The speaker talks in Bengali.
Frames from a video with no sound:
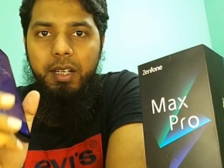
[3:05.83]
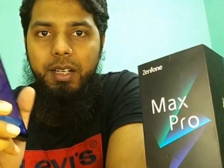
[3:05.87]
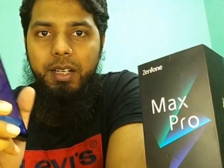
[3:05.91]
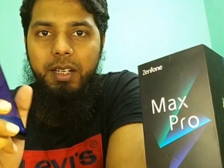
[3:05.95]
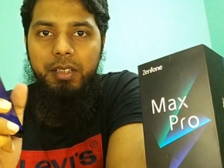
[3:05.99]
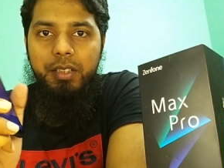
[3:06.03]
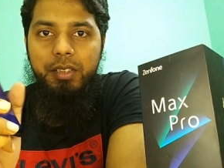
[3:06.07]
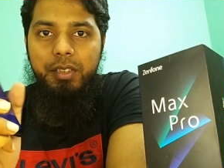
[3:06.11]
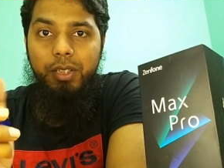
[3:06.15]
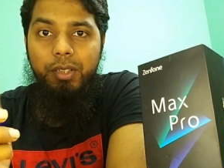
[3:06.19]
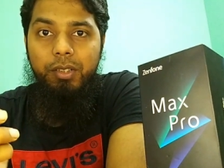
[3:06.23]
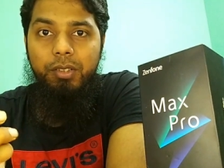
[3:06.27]

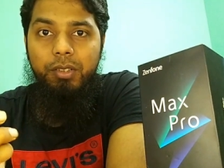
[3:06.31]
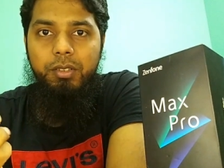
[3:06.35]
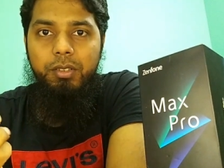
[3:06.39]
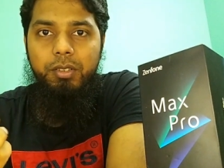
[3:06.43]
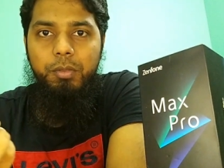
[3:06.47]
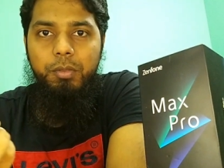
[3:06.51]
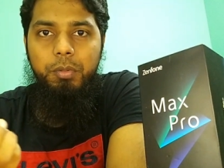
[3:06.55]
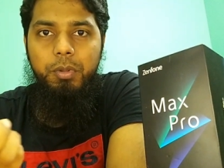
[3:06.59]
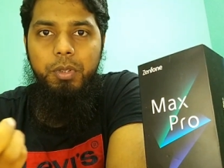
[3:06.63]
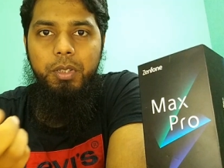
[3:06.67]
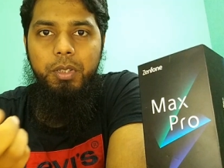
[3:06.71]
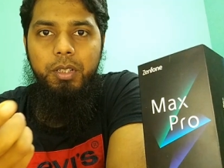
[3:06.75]
যেটার জন্য
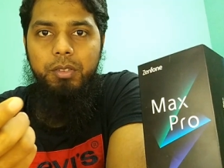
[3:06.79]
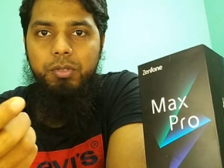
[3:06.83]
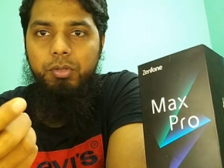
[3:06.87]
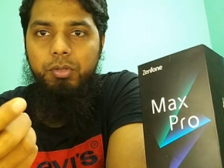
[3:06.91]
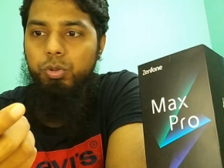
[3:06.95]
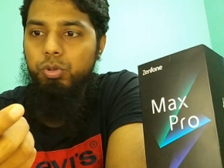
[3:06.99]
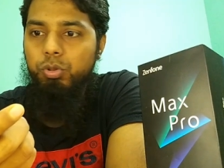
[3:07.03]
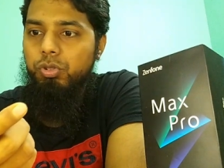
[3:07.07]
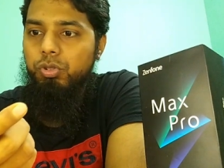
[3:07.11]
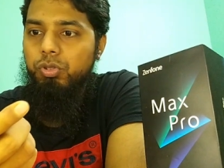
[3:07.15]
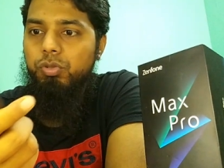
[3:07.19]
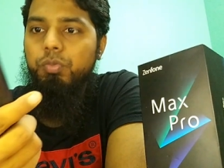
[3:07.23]
আপনার আসুস
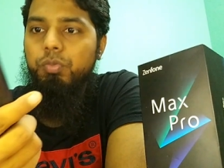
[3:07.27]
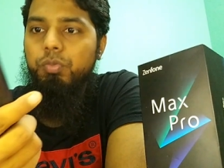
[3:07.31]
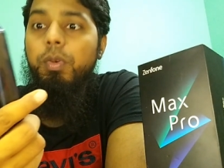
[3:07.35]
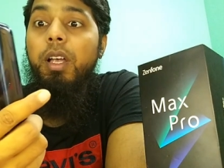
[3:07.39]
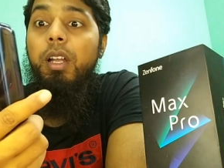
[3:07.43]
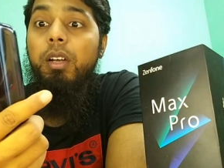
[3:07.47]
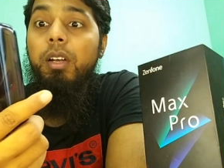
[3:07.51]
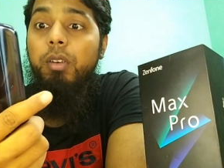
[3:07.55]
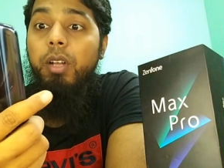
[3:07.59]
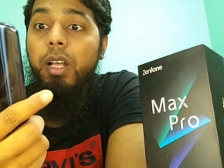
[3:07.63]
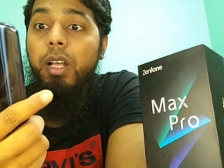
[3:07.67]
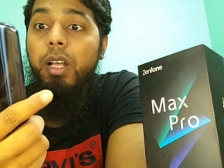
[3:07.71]
ভালো
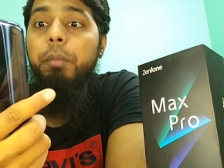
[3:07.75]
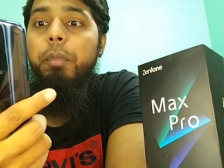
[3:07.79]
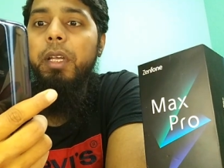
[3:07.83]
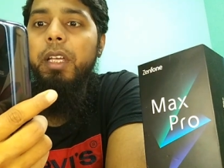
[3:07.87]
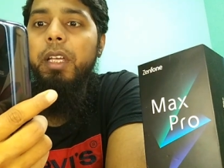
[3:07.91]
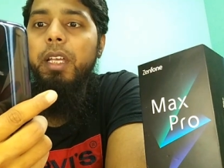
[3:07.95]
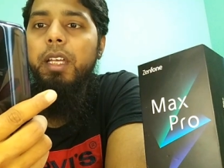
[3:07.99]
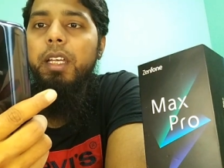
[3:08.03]
লাগবে